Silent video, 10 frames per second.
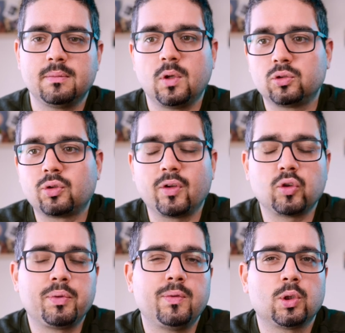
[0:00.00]
ho
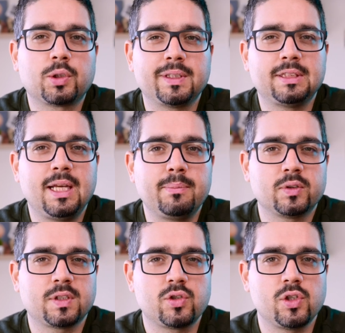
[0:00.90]
trovato più velocemente delle
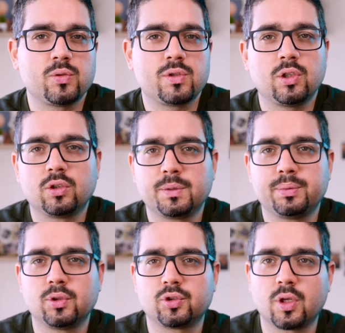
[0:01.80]
impostazioni su Synology
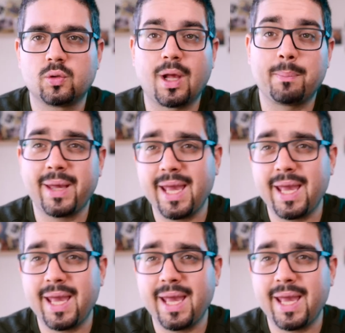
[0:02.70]
piuttosto che con App